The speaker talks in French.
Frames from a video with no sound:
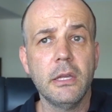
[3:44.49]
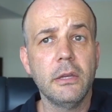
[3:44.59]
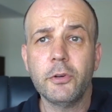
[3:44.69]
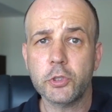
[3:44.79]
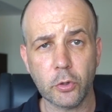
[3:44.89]

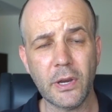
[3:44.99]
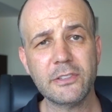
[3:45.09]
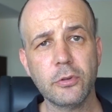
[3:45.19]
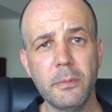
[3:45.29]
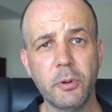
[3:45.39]
votre
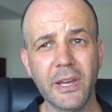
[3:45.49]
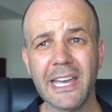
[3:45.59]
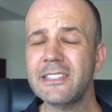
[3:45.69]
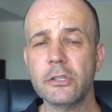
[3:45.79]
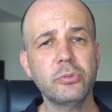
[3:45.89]
relation, elle
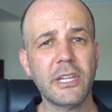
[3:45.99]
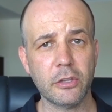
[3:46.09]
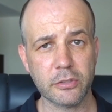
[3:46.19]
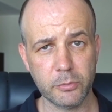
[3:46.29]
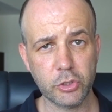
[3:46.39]
progresse, il y a tout un
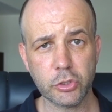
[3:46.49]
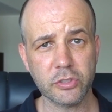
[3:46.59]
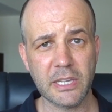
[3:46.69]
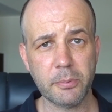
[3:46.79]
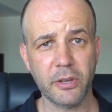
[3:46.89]
ensemble de
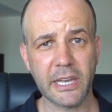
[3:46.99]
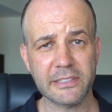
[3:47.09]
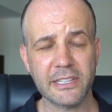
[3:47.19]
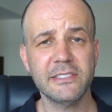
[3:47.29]
choses qui progressent.